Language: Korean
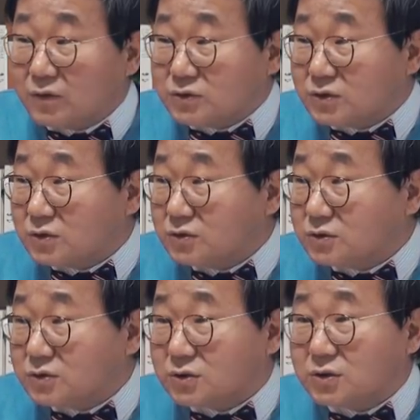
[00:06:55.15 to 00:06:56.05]

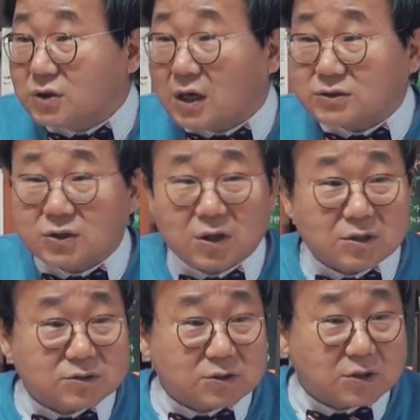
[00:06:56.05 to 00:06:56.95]
만드시든지
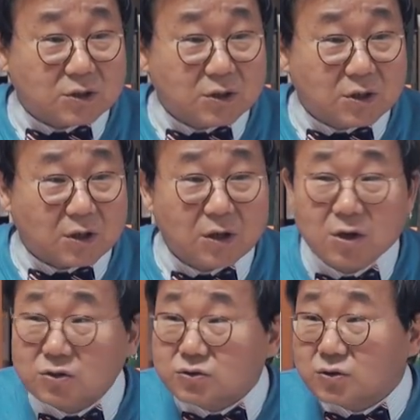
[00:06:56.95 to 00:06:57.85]
하셔야지
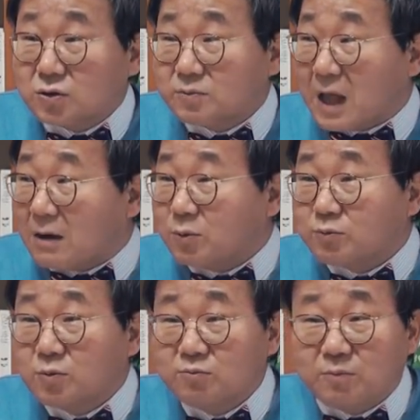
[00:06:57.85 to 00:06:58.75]
지금
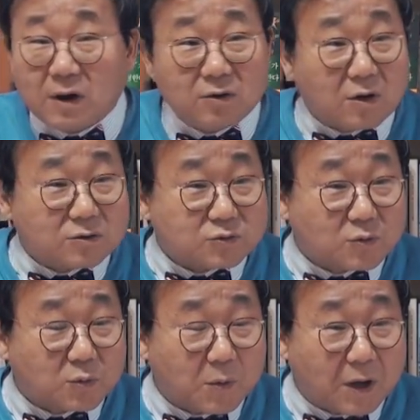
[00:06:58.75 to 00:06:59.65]
남은 문바를
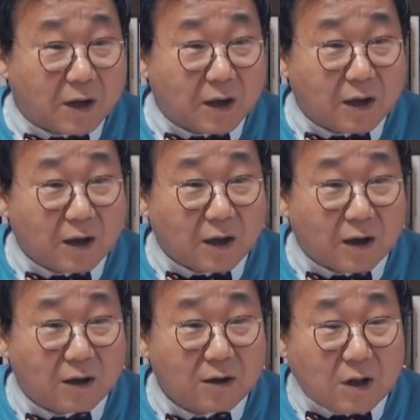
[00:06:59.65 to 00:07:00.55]
가지고 왜